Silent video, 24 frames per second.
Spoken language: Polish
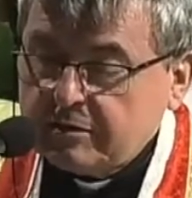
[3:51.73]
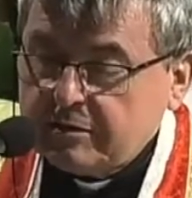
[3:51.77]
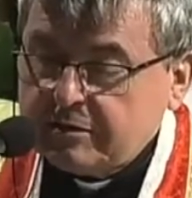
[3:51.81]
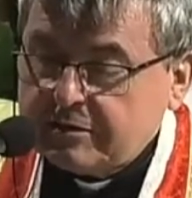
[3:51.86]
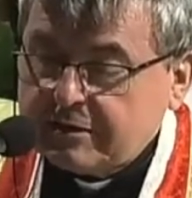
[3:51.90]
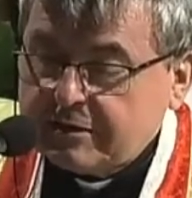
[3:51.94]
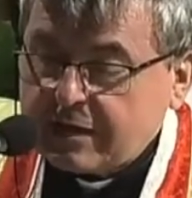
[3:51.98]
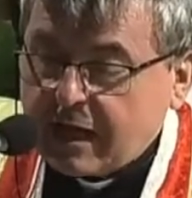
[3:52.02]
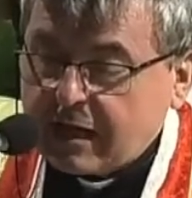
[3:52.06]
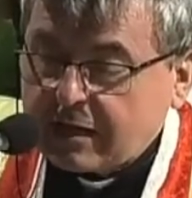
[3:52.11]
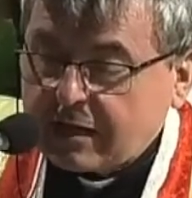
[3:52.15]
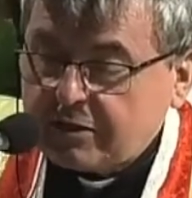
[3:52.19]
I
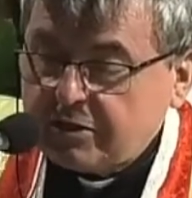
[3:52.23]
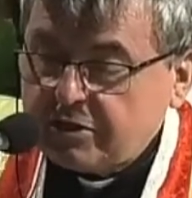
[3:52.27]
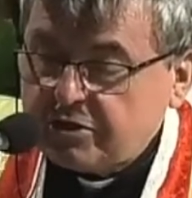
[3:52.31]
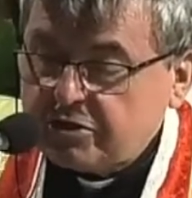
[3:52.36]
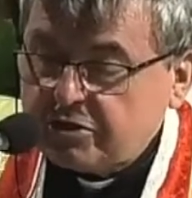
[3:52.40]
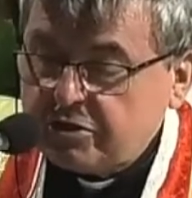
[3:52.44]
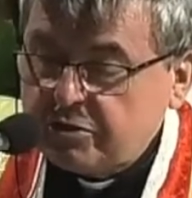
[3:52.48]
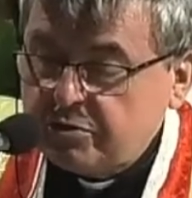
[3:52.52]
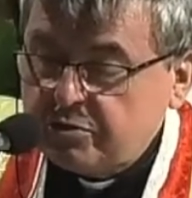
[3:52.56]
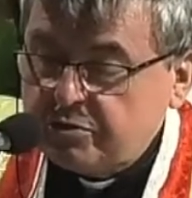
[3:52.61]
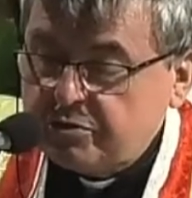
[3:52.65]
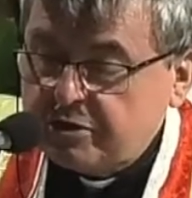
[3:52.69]
tak,
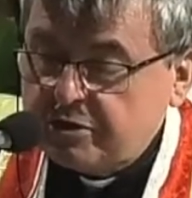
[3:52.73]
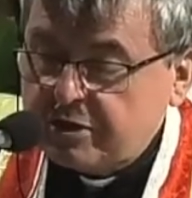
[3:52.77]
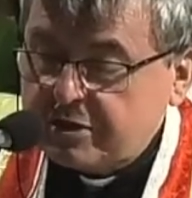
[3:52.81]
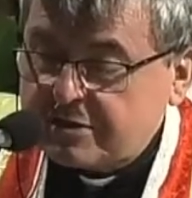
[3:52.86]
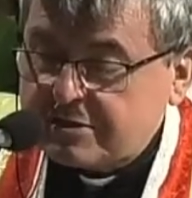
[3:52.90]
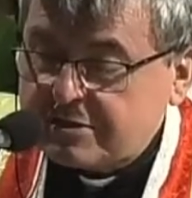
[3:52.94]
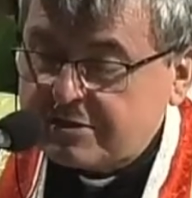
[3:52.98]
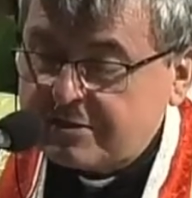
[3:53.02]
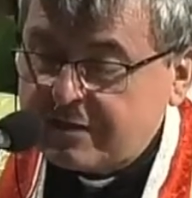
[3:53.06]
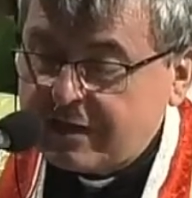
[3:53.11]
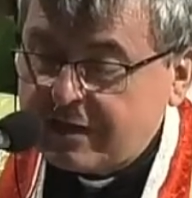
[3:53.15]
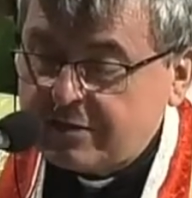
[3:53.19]
jeśli
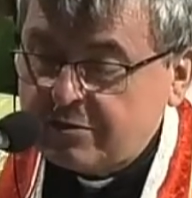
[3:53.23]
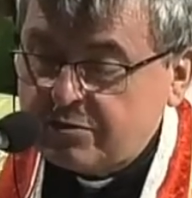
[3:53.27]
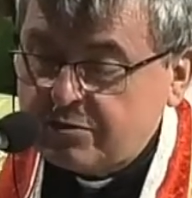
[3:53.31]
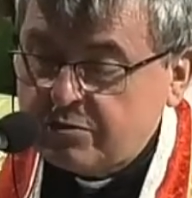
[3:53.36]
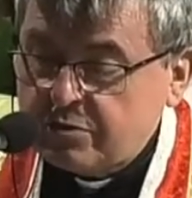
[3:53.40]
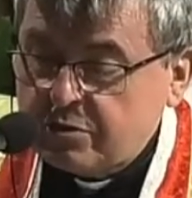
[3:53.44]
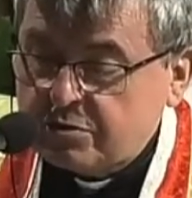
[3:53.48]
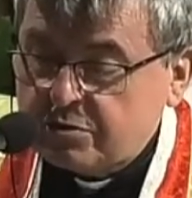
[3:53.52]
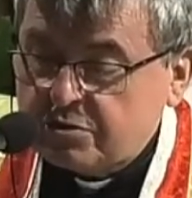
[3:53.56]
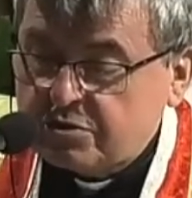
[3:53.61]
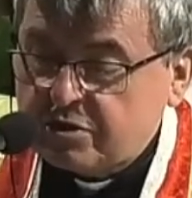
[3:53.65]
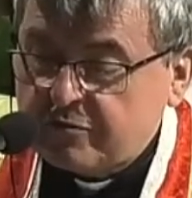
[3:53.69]
ludzie
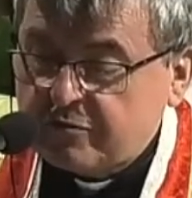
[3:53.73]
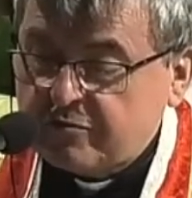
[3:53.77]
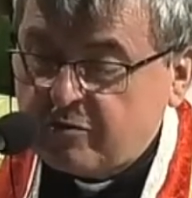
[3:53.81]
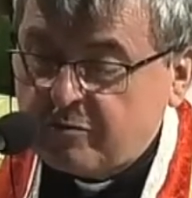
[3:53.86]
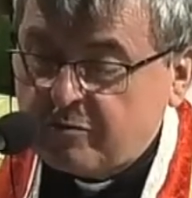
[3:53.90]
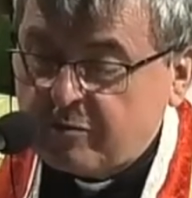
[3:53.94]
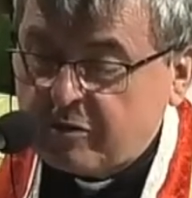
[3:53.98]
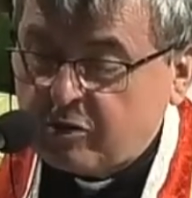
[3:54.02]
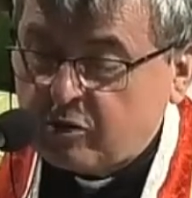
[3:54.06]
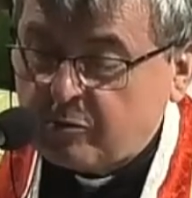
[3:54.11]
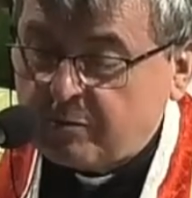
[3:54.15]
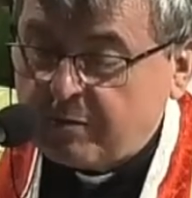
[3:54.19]
znajdując się w
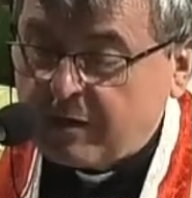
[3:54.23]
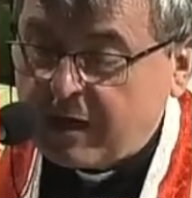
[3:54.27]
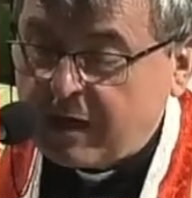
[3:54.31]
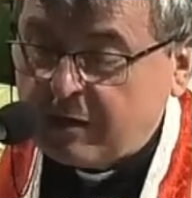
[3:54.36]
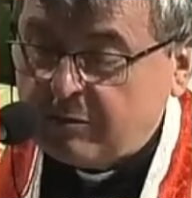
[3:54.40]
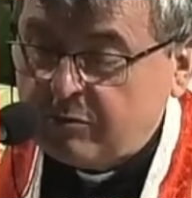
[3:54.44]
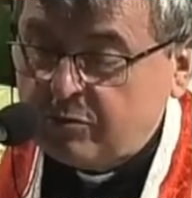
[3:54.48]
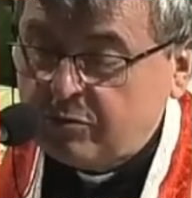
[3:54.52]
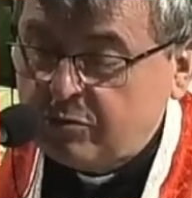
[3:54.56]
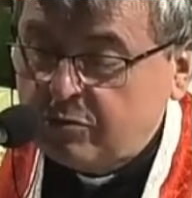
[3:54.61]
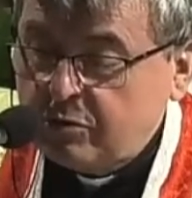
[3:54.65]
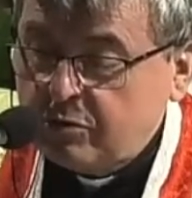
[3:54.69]
obrębie
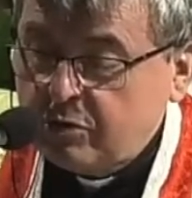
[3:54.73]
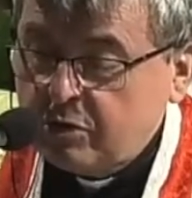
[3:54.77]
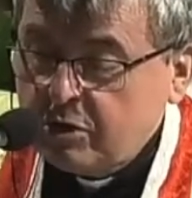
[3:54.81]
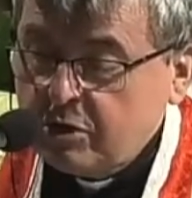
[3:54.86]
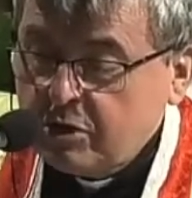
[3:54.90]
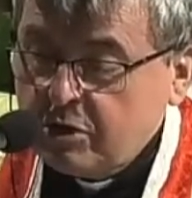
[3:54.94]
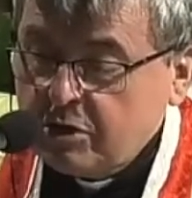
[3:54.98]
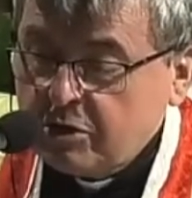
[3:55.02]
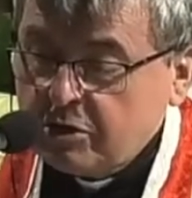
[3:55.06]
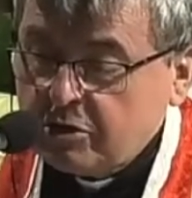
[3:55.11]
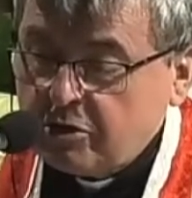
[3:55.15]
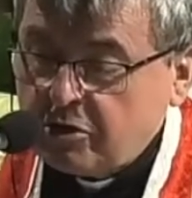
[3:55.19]
planu
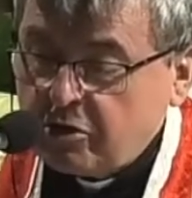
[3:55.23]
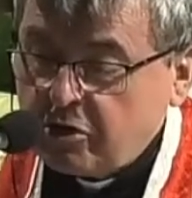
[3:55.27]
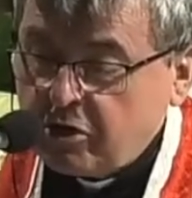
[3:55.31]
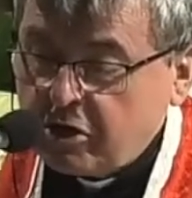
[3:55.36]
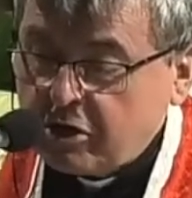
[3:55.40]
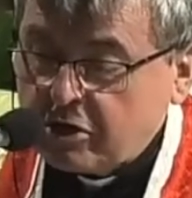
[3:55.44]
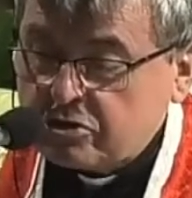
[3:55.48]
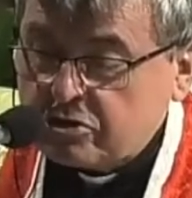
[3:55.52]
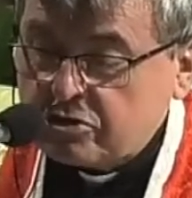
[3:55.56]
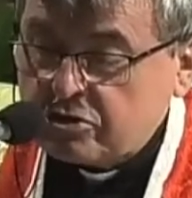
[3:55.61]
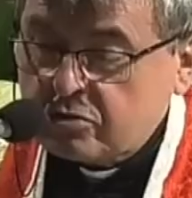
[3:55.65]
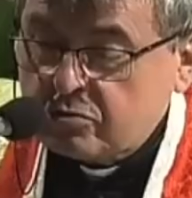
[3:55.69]

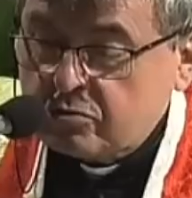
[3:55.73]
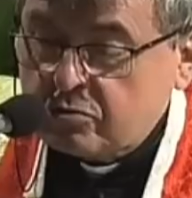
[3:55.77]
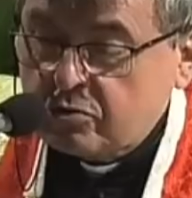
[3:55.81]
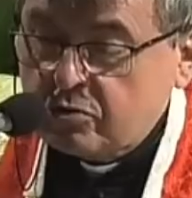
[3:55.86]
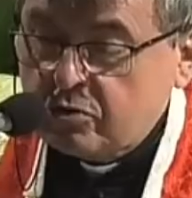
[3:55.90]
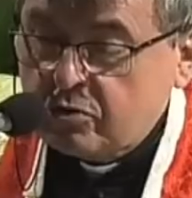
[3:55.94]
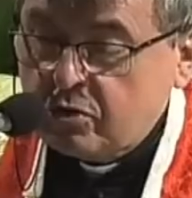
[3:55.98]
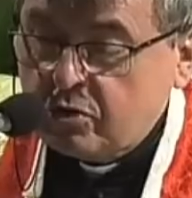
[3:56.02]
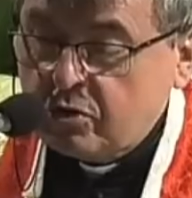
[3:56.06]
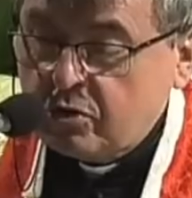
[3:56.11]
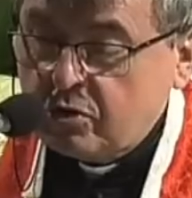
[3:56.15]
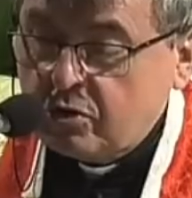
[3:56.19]
nie chcą
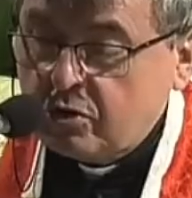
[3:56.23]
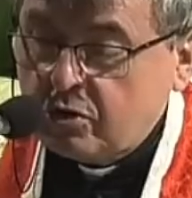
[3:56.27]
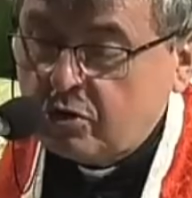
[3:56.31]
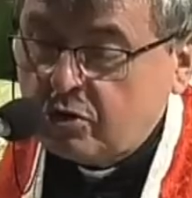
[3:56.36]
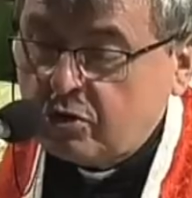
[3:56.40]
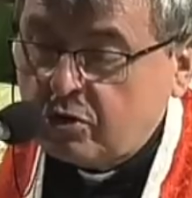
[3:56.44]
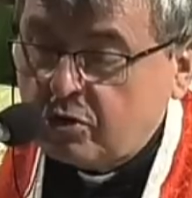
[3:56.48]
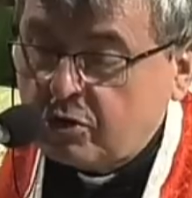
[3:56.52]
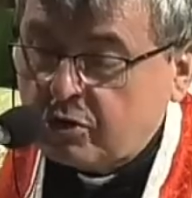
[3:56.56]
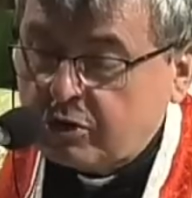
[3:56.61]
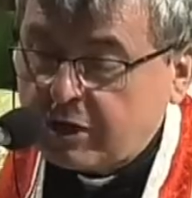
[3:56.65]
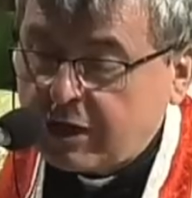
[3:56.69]
go
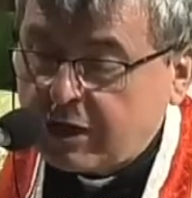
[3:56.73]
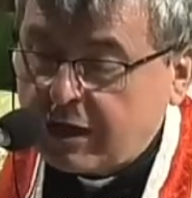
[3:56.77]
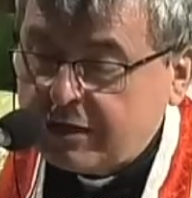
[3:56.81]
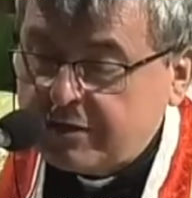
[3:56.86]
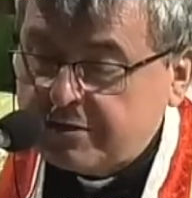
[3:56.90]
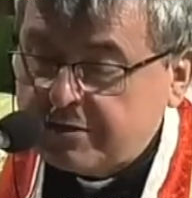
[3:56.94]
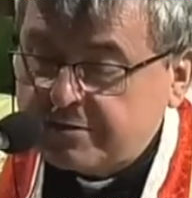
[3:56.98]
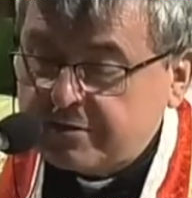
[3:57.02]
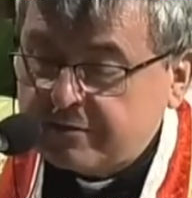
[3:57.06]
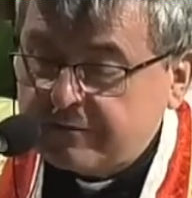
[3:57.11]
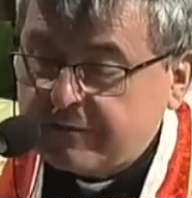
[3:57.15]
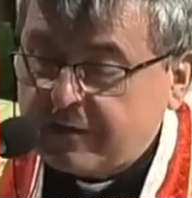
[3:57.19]

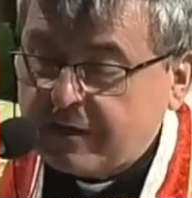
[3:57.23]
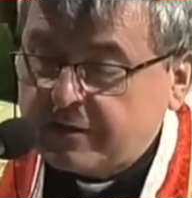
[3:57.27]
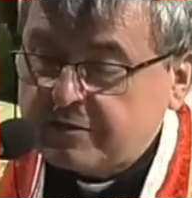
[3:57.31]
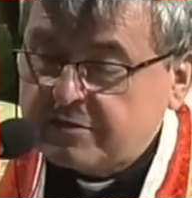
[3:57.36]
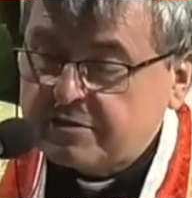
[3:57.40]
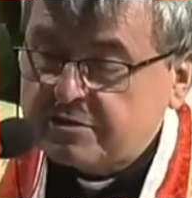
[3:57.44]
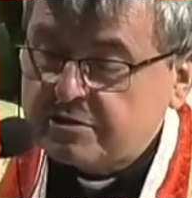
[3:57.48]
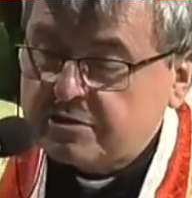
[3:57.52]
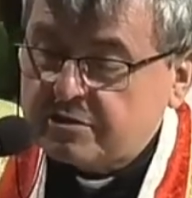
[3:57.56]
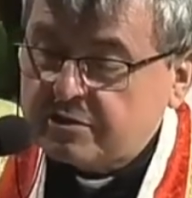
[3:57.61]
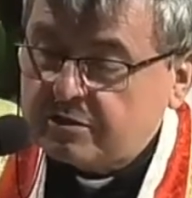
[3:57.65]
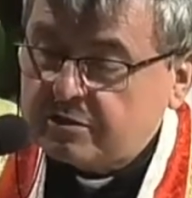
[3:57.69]

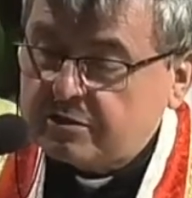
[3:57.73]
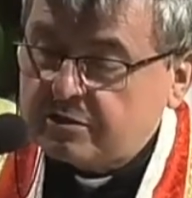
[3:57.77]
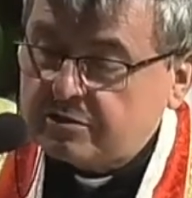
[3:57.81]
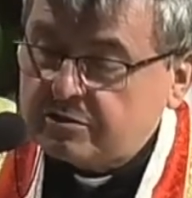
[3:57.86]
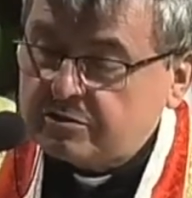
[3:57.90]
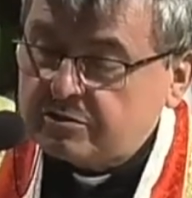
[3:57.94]
realizować,